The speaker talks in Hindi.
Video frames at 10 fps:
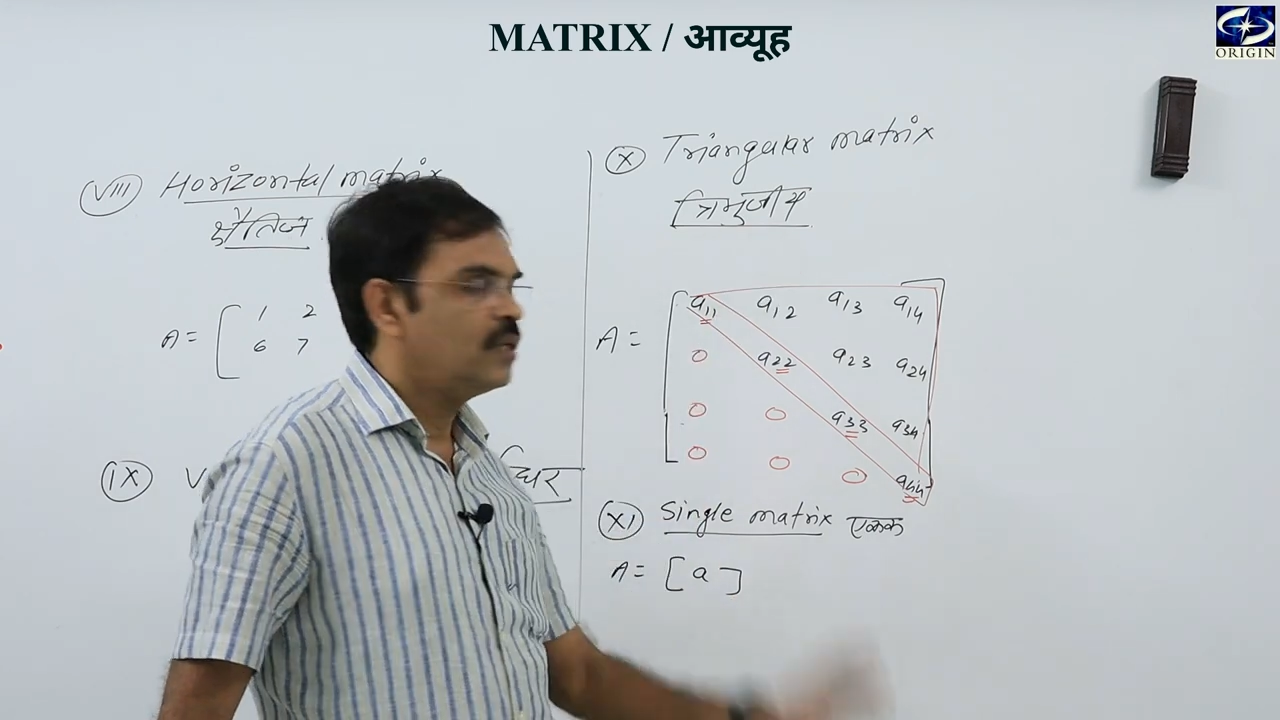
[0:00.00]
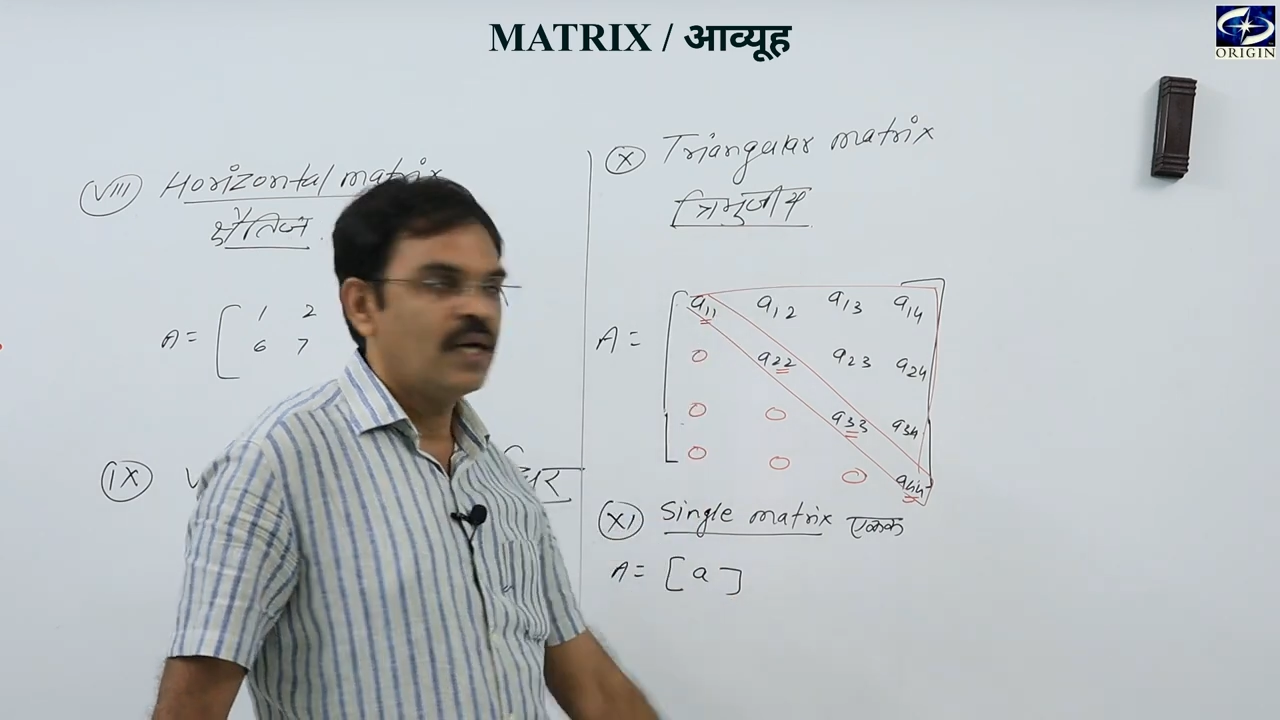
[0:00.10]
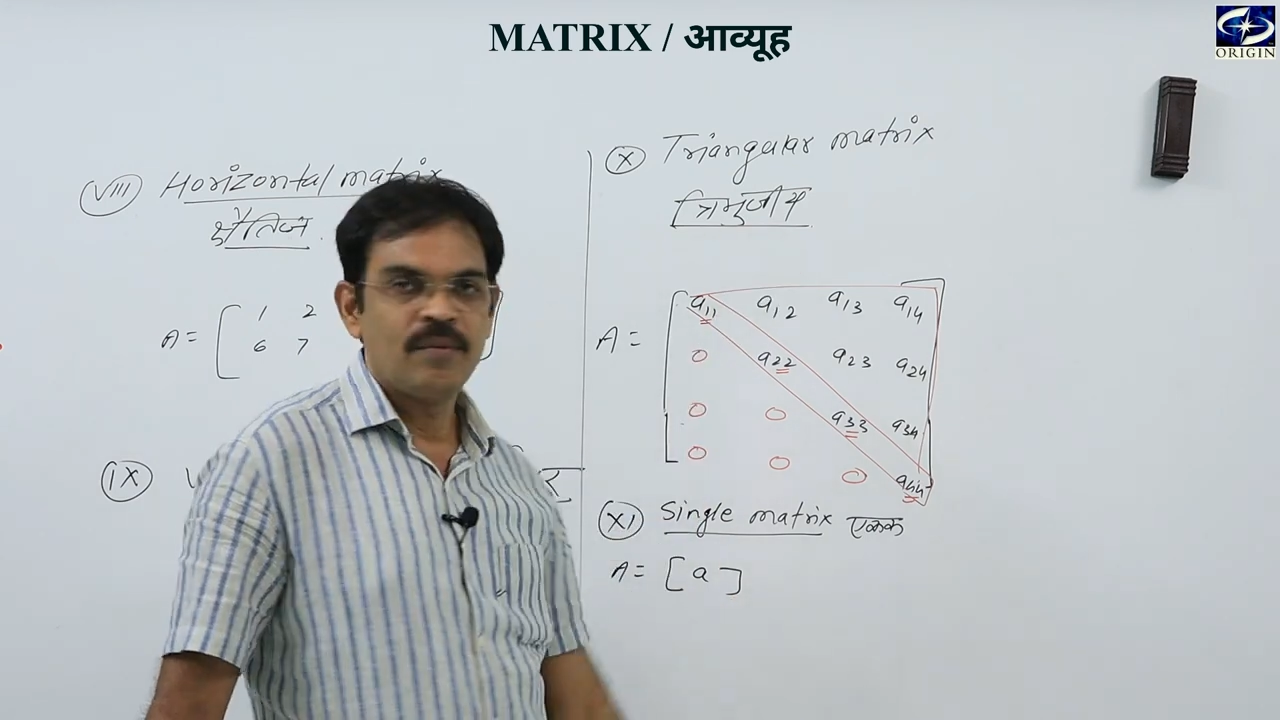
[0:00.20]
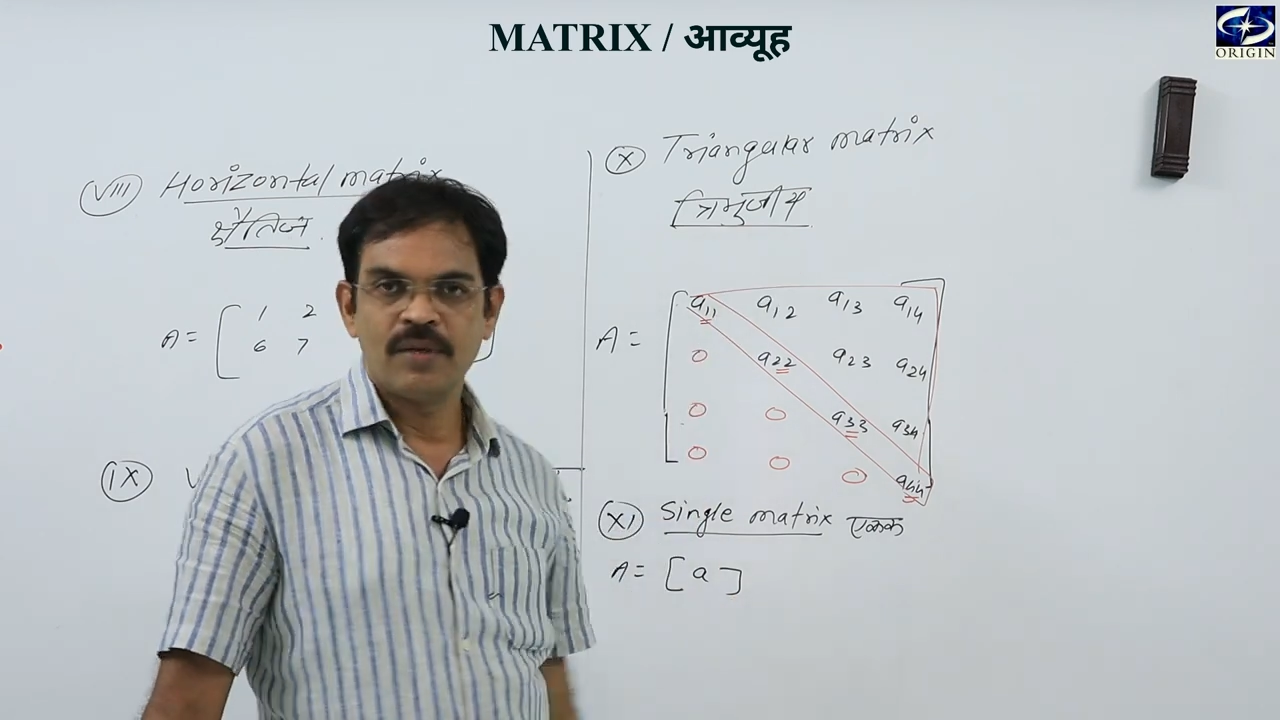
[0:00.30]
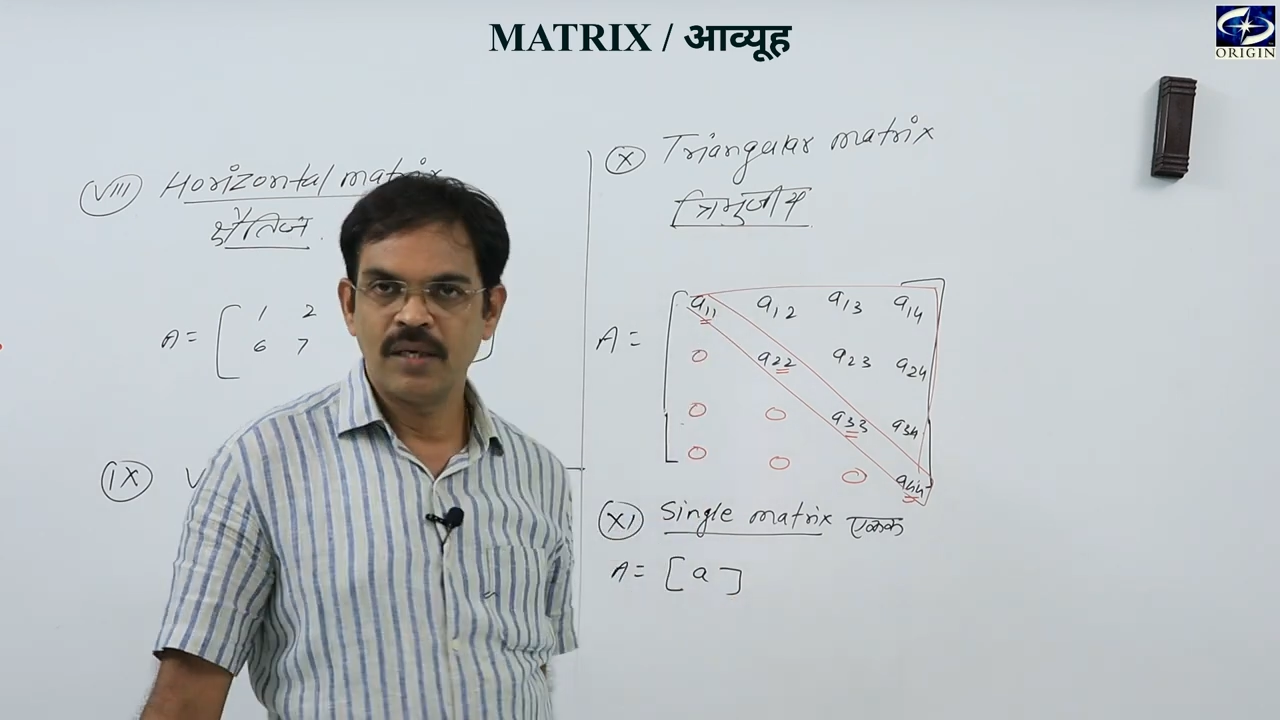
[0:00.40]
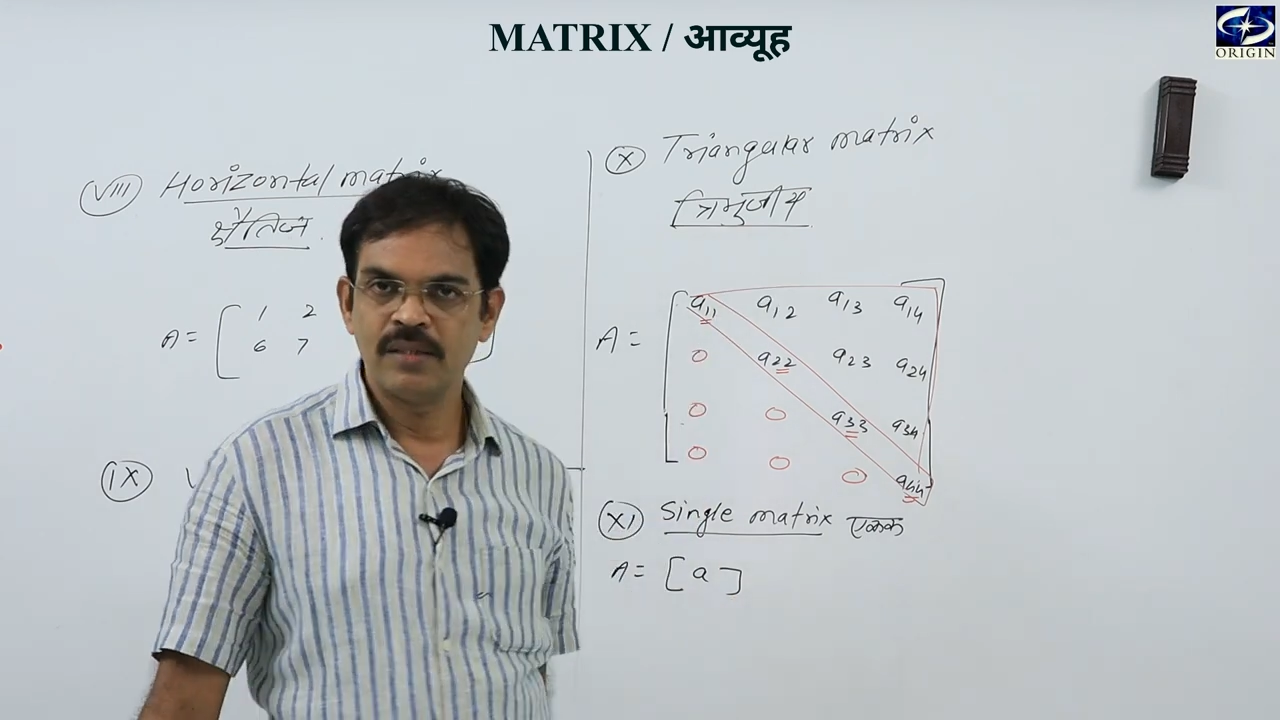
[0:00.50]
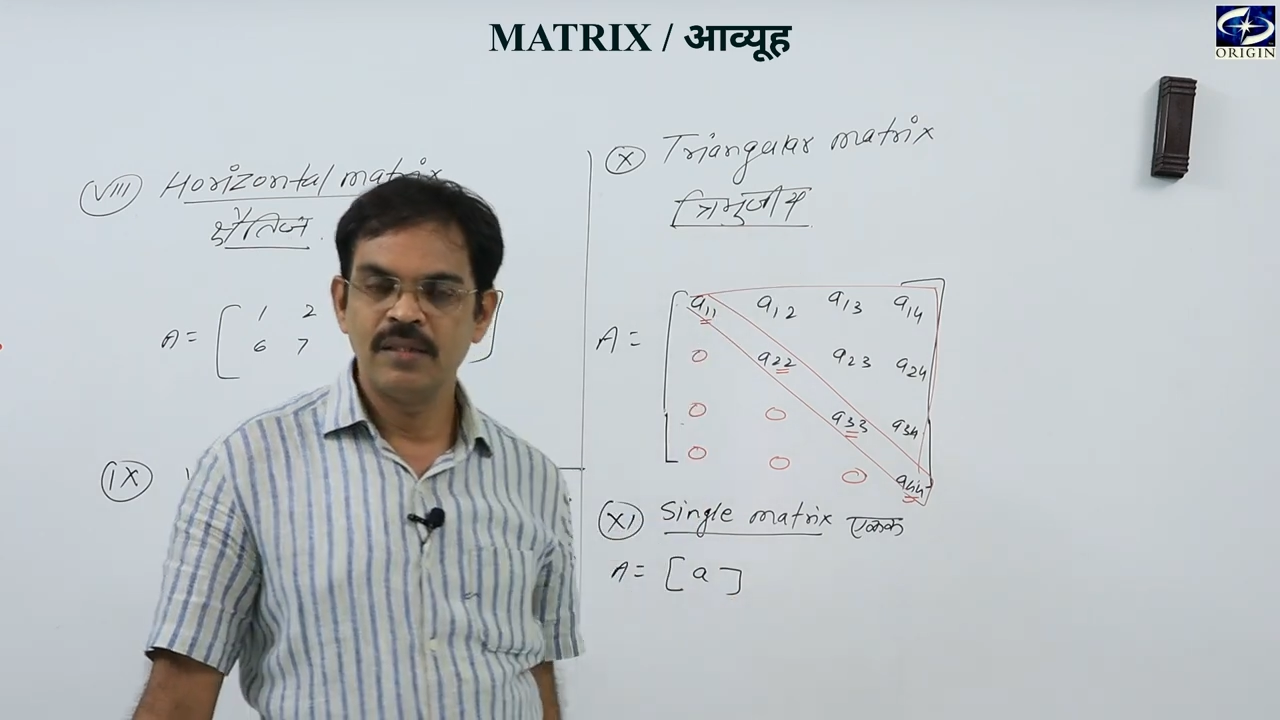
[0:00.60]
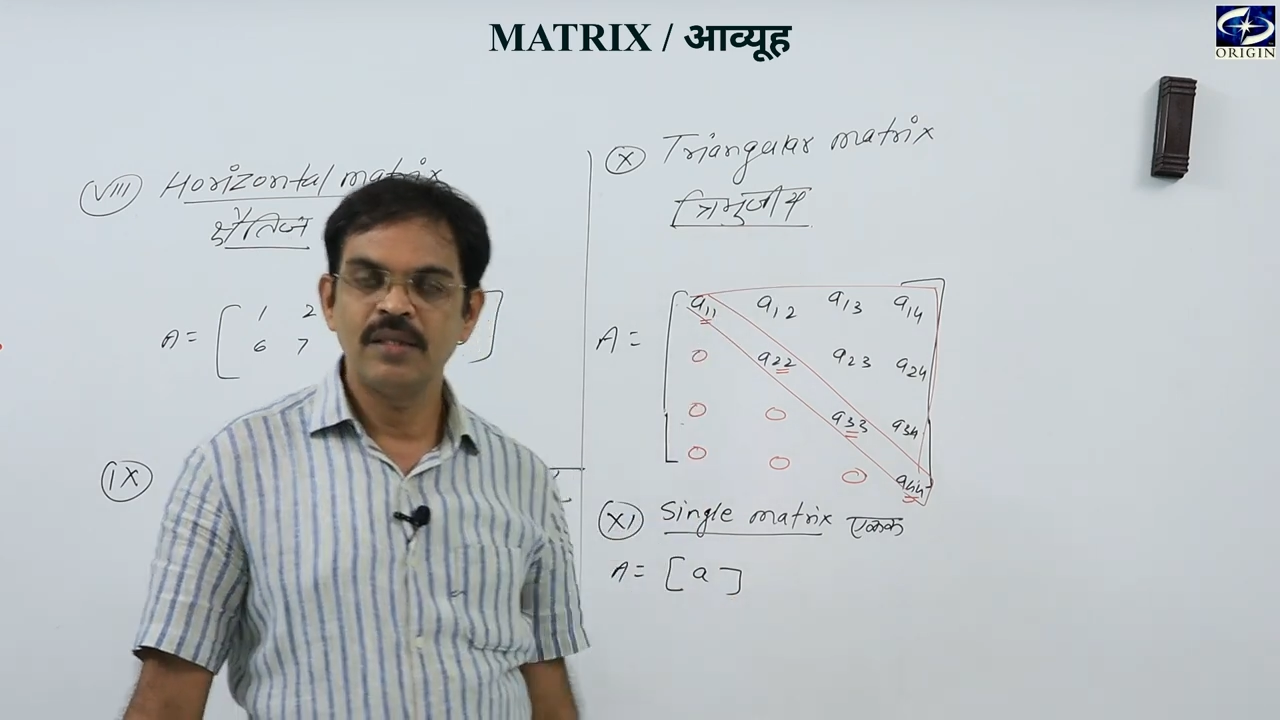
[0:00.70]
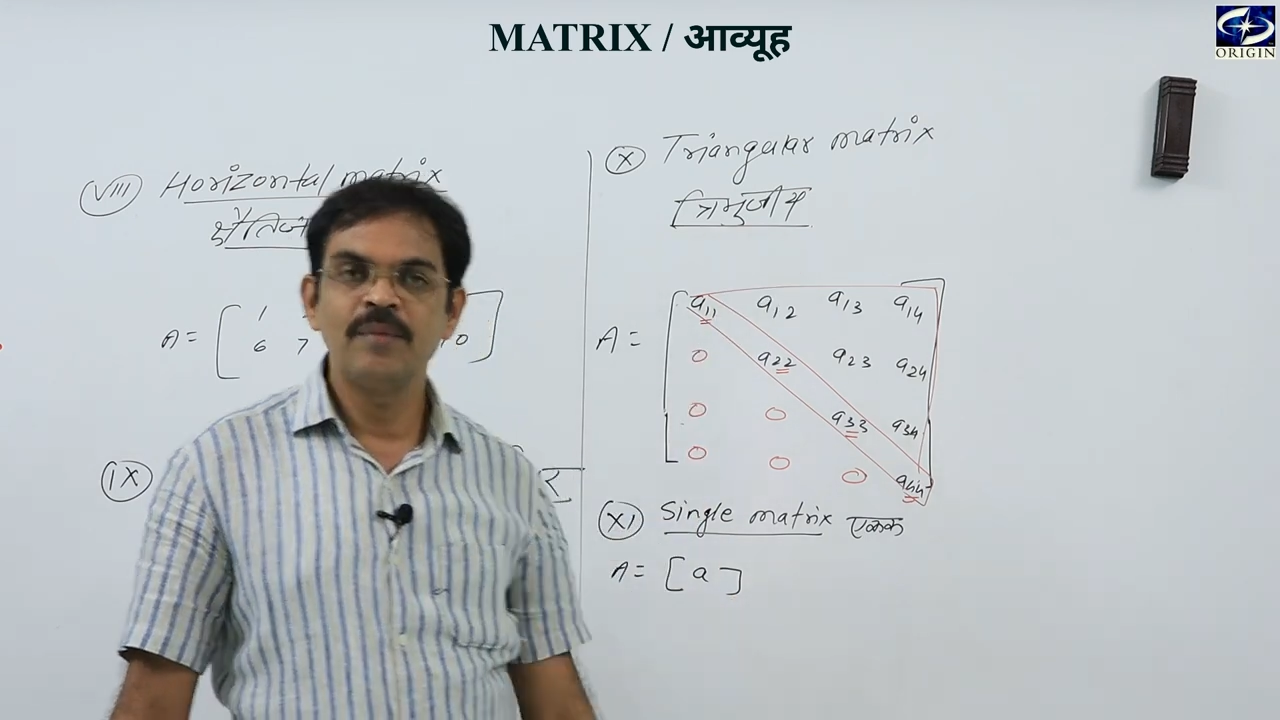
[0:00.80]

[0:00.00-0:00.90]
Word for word: ध्यान रखना चाहिए